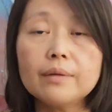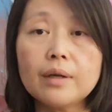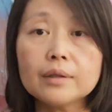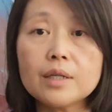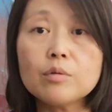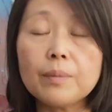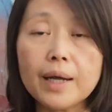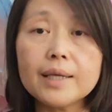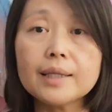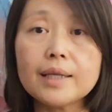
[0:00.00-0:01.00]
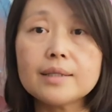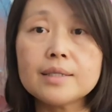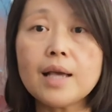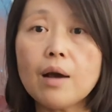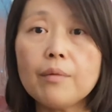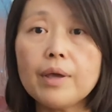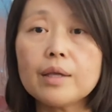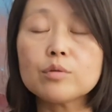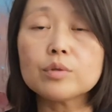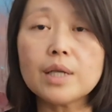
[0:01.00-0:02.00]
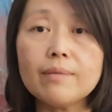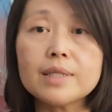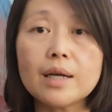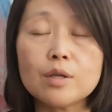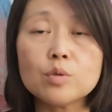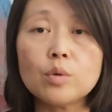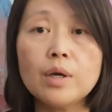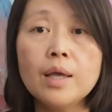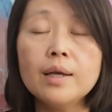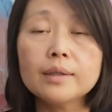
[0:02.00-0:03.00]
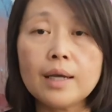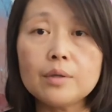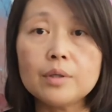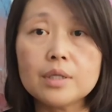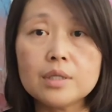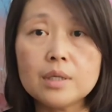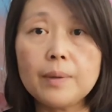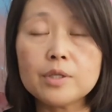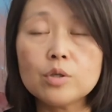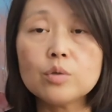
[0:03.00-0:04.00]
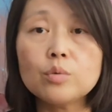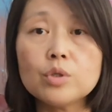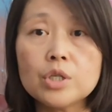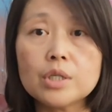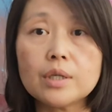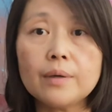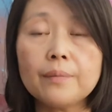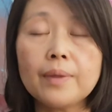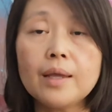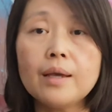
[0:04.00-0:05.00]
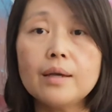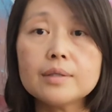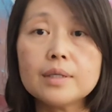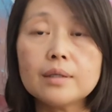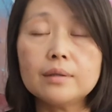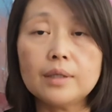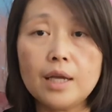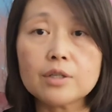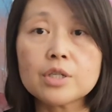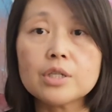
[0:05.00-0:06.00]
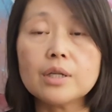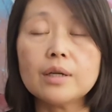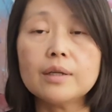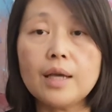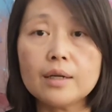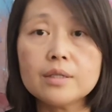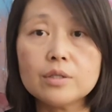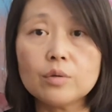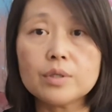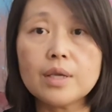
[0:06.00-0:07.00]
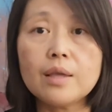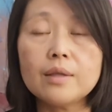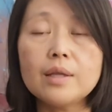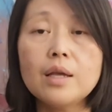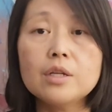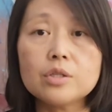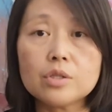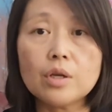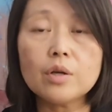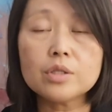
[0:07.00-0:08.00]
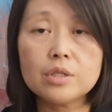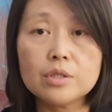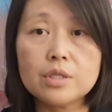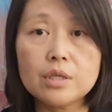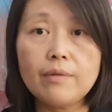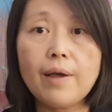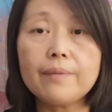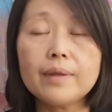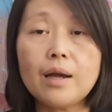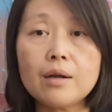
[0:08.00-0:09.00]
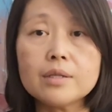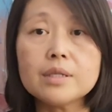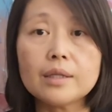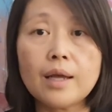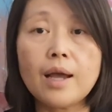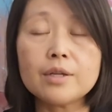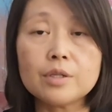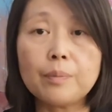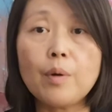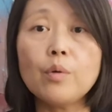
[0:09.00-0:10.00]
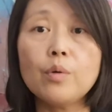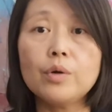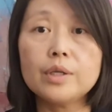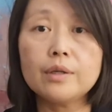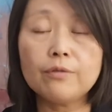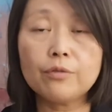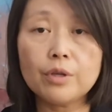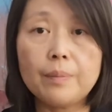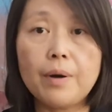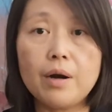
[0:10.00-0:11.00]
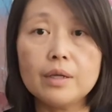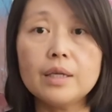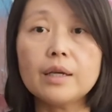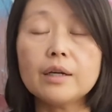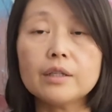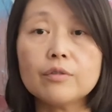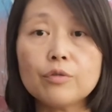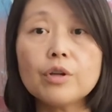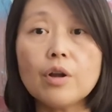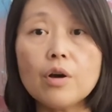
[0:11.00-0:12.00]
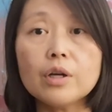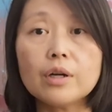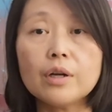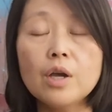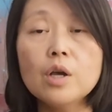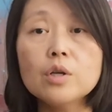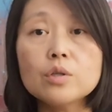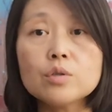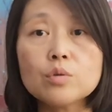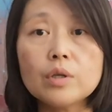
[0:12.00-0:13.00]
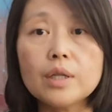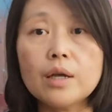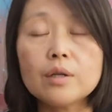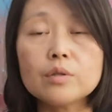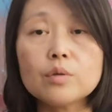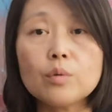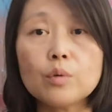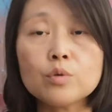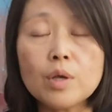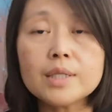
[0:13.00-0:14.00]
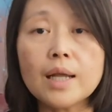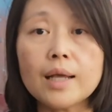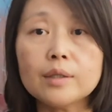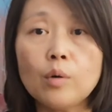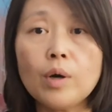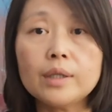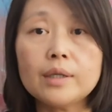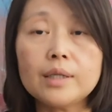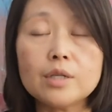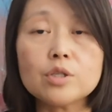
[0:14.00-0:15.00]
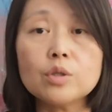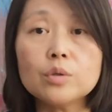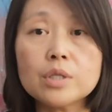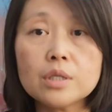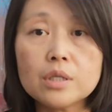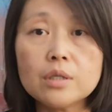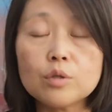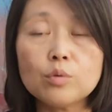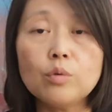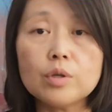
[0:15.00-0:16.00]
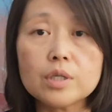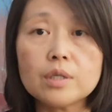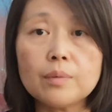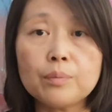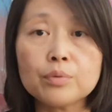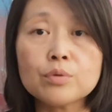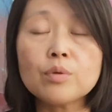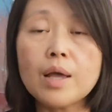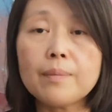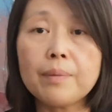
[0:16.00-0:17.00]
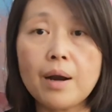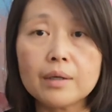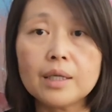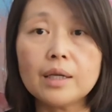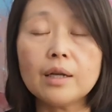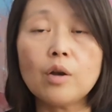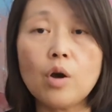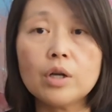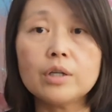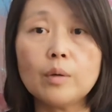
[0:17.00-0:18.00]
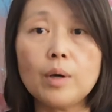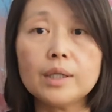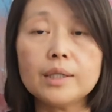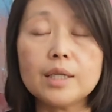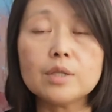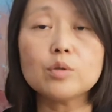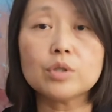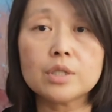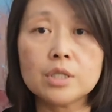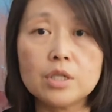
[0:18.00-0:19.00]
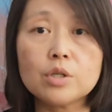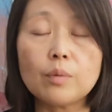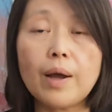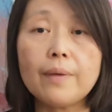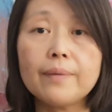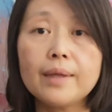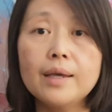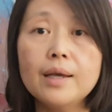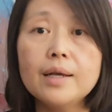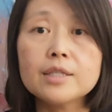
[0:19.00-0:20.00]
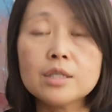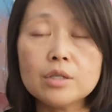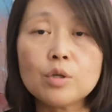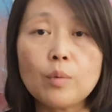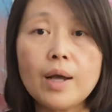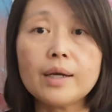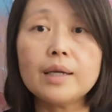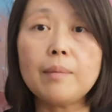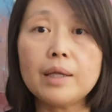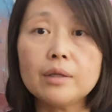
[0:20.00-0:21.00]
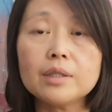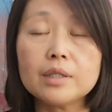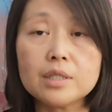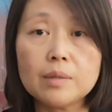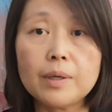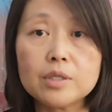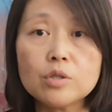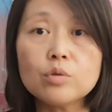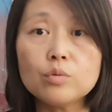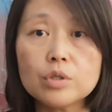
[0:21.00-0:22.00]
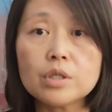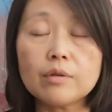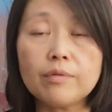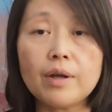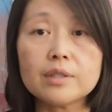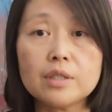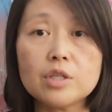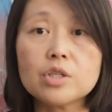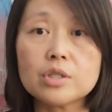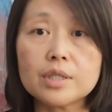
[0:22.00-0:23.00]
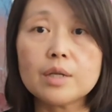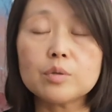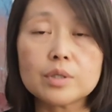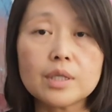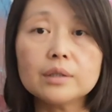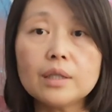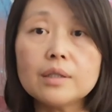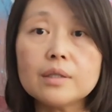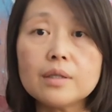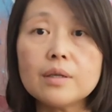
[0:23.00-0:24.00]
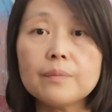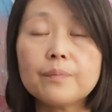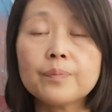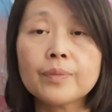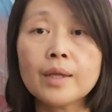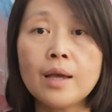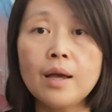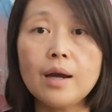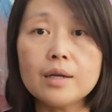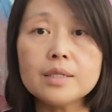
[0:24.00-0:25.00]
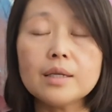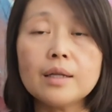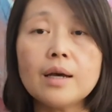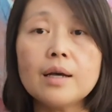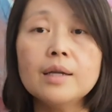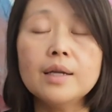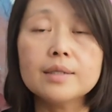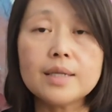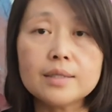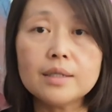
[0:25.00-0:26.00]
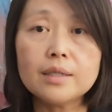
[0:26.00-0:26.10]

啊，但是我们看一下它的价位，从价位上来说，它有一个七百七十五尺的这个两室的两个洗手间，只要七十七万，而且它还是包括一个 free parking 和一个 free locker，所以呢，算下来的话呢，也只有七，如果是不算 parking 跟 locker 的话呢，也就是七十万，七十万可以买到一个七百七十五尺的房子，那尺价就相当的低，而且呢。在